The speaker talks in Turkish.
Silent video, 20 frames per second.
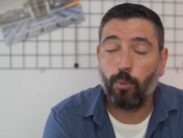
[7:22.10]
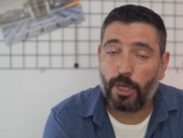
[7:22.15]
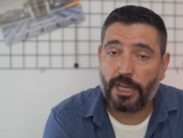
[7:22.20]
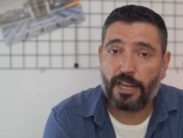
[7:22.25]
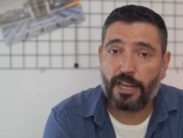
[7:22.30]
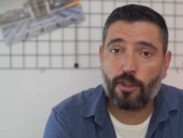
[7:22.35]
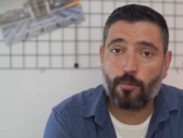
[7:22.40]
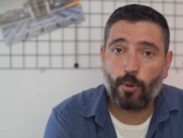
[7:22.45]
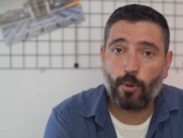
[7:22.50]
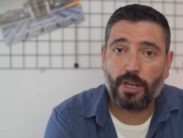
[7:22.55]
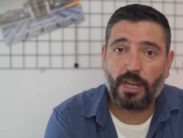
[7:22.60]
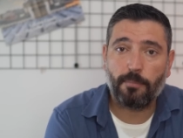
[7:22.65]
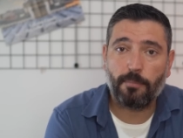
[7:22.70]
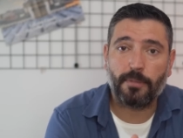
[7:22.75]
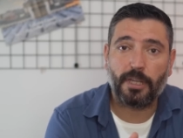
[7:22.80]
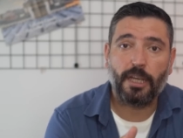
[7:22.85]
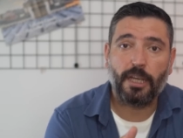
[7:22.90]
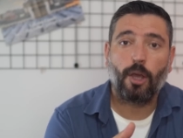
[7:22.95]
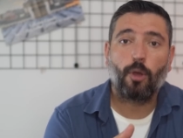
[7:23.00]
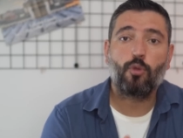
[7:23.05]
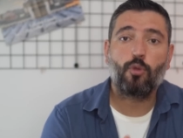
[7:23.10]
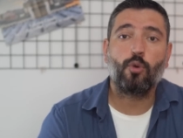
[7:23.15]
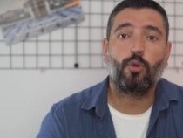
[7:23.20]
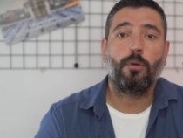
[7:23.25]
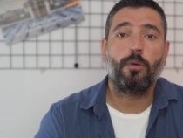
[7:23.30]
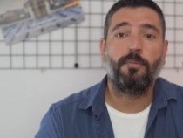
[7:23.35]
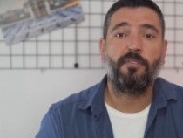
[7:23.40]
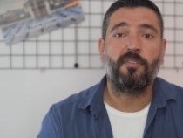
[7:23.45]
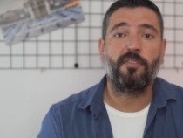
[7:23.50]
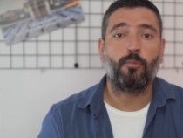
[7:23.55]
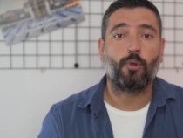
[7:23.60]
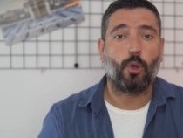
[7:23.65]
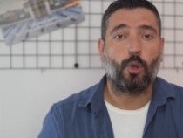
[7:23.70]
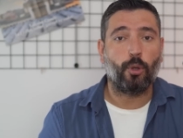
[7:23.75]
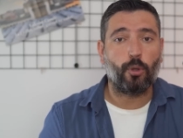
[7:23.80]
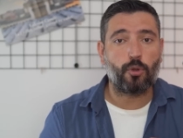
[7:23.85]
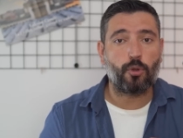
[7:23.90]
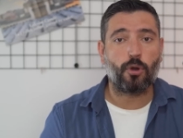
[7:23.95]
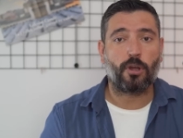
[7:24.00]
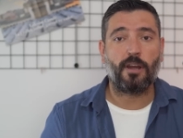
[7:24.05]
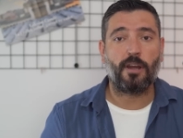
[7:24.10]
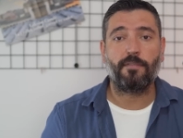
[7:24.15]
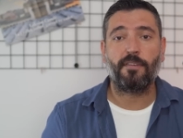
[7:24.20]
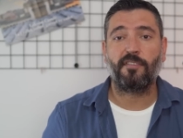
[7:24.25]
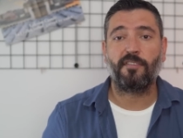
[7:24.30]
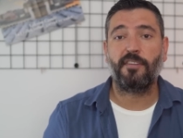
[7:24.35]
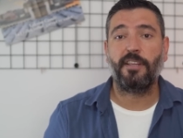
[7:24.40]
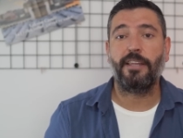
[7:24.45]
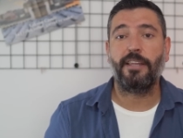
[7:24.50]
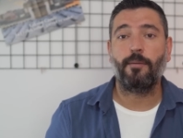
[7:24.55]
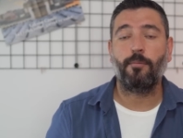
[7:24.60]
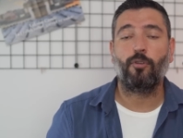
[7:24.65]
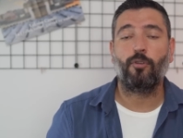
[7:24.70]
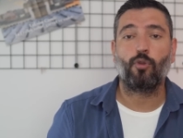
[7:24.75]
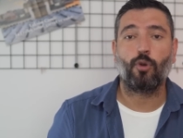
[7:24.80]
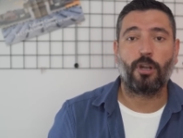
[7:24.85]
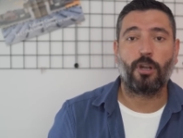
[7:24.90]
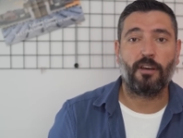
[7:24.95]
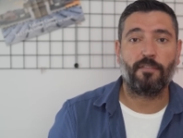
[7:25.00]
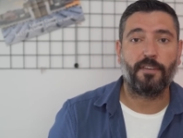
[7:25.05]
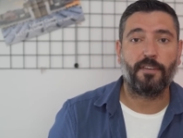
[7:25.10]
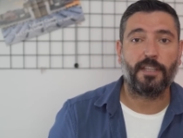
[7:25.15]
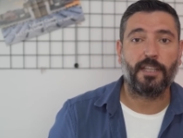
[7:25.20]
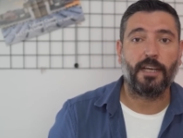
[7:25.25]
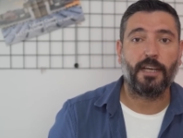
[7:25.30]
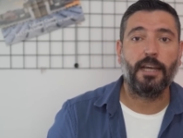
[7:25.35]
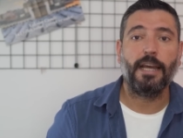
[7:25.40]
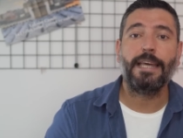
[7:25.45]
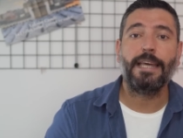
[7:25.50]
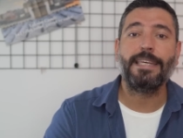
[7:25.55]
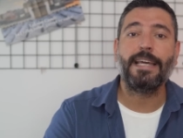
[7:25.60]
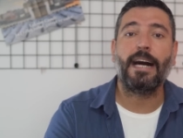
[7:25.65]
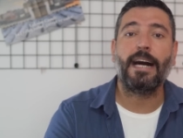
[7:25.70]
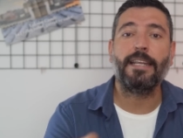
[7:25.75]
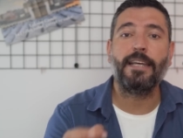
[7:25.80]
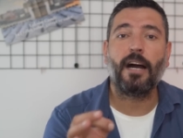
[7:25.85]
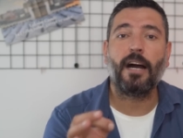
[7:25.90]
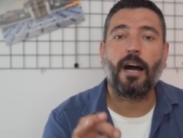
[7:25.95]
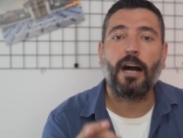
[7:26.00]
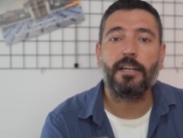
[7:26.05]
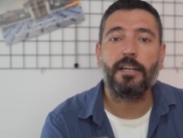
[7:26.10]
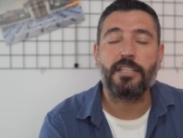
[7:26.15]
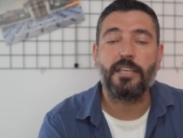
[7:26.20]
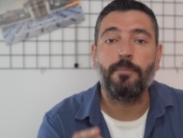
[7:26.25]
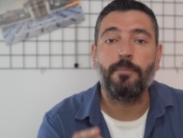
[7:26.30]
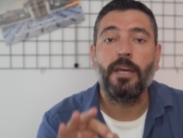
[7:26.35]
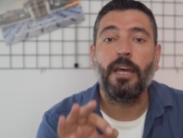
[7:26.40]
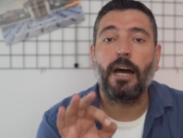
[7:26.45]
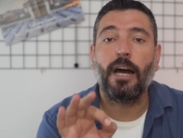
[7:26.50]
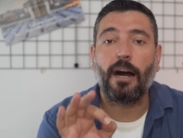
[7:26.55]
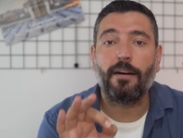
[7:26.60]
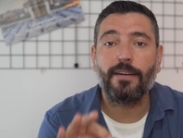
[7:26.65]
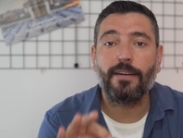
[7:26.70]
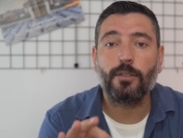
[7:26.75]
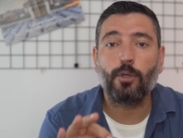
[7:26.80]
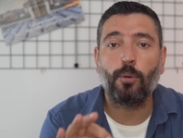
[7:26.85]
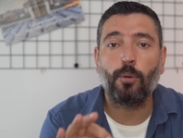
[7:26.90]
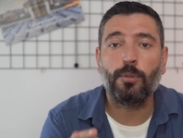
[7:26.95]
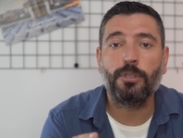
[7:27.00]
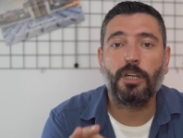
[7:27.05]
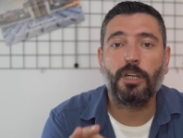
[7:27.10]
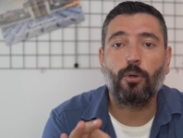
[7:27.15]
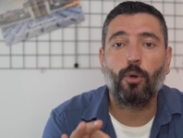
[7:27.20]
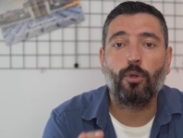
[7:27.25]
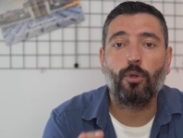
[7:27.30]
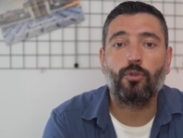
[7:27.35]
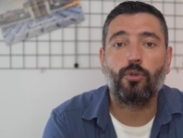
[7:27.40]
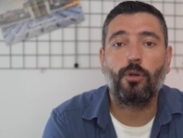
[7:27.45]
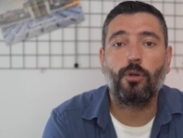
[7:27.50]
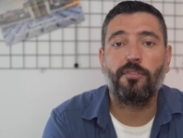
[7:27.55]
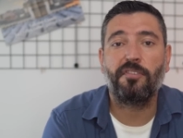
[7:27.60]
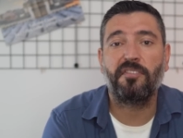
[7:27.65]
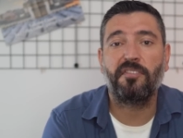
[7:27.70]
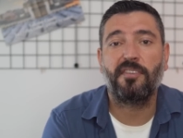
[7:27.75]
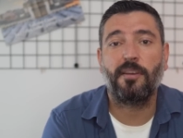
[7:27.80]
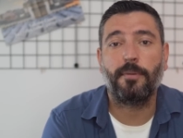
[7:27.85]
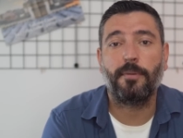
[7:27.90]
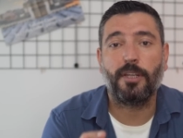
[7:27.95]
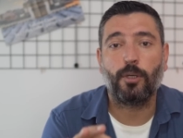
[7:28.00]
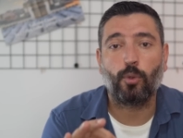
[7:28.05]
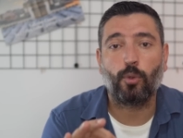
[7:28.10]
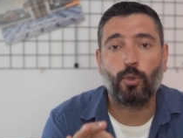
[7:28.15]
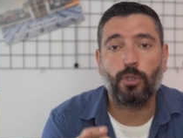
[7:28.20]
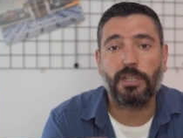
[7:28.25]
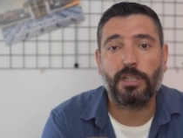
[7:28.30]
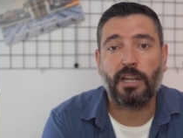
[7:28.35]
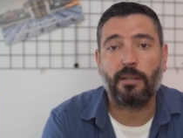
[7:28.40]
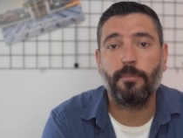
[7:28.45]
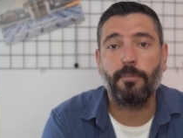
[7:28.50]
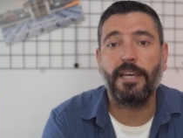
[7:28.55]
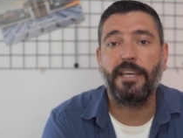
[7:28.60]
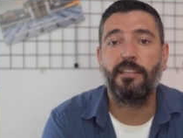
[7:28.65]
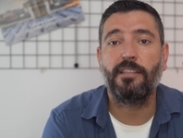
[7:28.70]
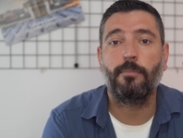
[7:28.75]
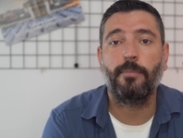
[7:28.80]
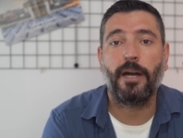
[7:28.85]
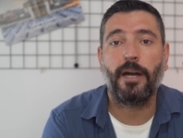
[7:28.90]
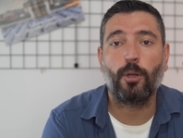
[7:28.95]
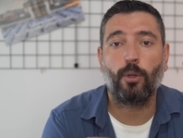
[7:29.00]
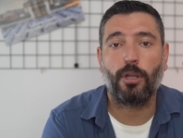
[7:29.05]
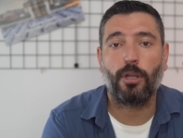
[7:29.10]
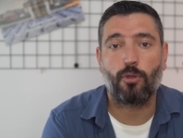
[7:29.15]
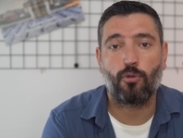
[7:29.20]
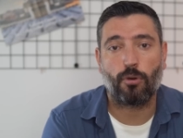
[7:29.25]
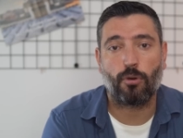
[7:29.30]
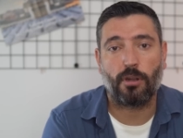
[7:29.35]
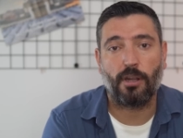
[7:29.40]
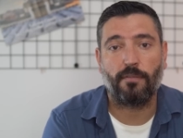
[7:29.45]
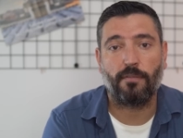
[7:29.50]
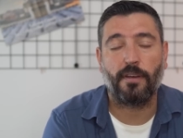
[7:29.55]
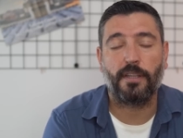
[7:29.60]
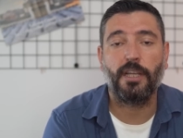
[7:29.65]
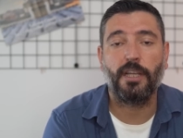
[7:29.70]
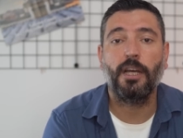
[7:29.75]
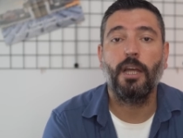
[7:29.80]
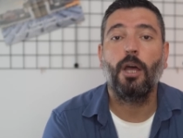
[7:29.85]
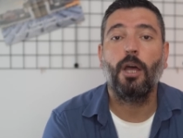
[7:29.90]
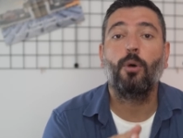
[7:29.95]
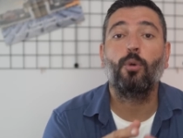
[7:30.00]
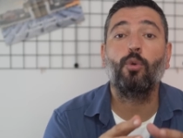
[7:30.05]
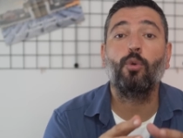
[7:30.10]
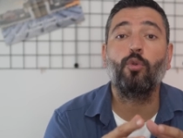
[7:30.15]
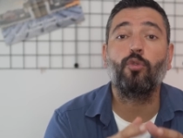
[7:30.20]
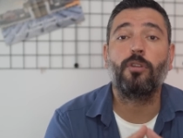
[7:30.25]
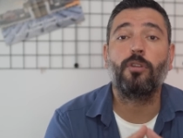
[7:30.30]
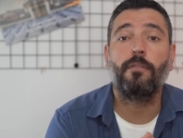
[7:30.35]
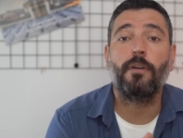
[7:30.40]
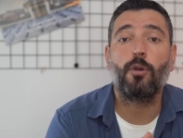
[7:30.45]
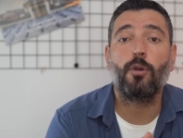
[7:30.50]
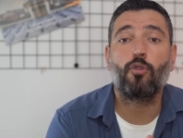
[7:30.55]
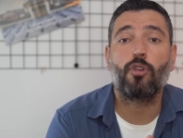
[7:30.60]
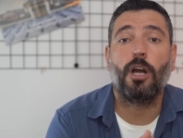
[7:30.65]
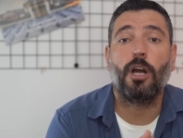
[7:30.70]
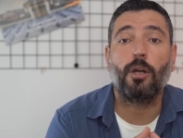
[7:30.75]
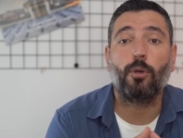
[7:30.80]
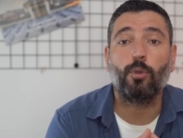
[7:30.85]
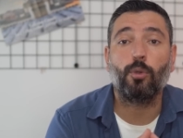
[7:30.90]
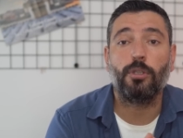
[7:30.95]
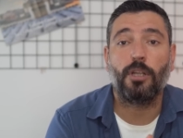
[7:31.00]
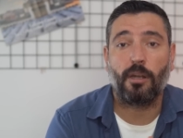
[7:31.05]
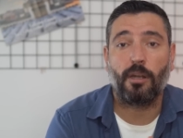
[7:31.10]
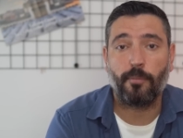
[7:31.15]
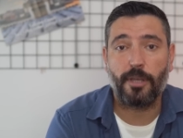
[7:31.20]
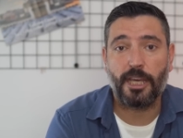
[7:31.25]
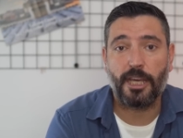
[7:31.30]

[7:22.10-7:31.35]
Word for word: Bu gelişme önemli. Çünkü bizim gönül coğrafyası dediğimiz coğrafyada yani hakim hava komuta kontrol sisteminin kullanılma ihtimali olan coğrafyada Rus savaş uçağı kullanımı